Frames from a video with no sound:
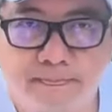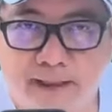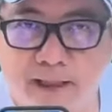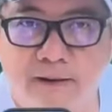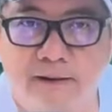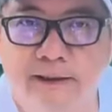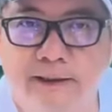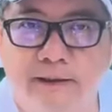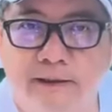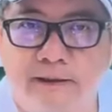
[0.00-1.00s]
các họ
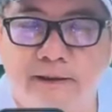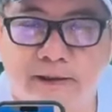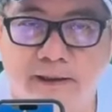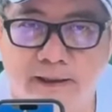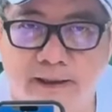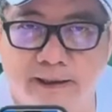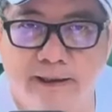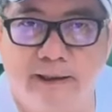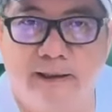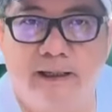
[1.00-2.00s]
thiên
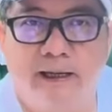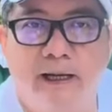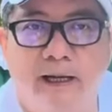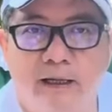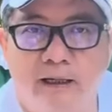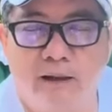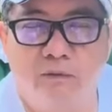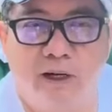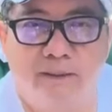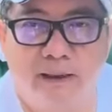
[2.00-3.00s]
hay là
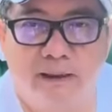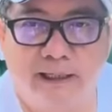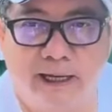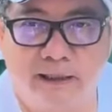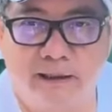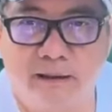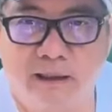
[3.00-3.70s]
long qua mặt tạng